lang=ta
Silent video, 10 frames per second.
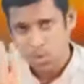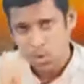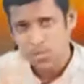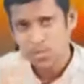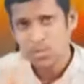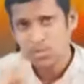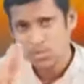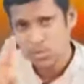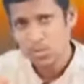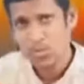ஓய்வுக்கும்
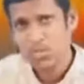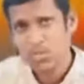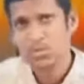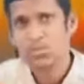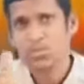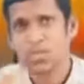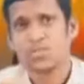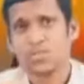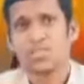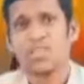தூக்கத்துக்கும் உள்ள
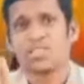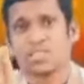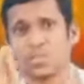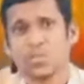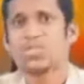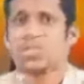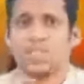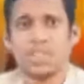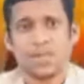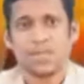வித்தியாசத்தை
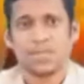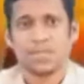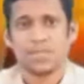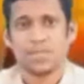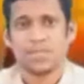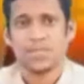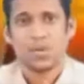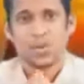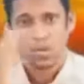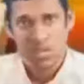புரிஞ்சுக்குங்க
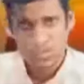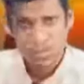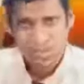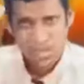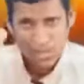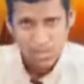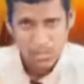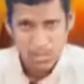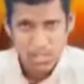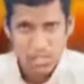உடம்புக்கு வேலை
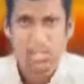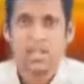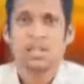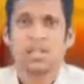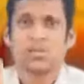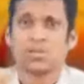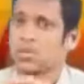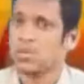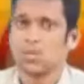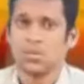கொடுத்தாதான்
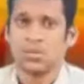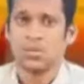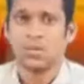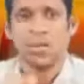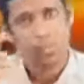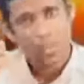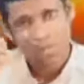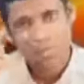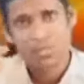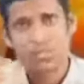தூக்கம் வரும்
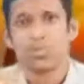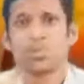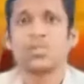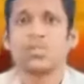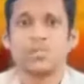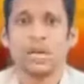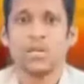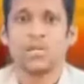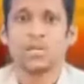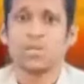மனசுக்கும் புத்திக்கும்
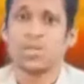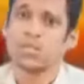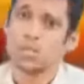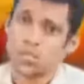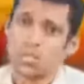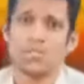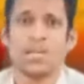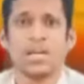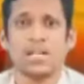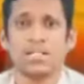வேலை கொடுத்தா தூக்கம்
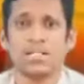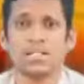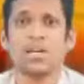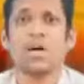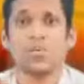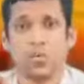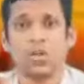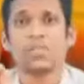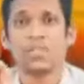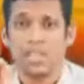வராது
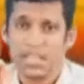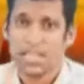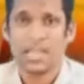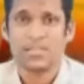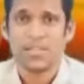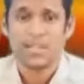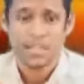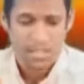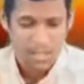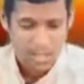ஓய்வு தான் தேவை
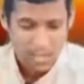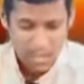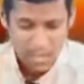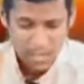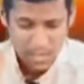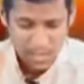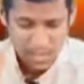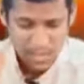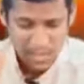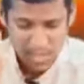அடுத்தது
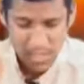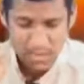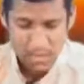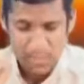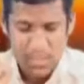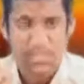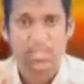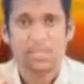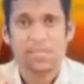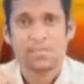ஏழாவது பாயிண்ட்டு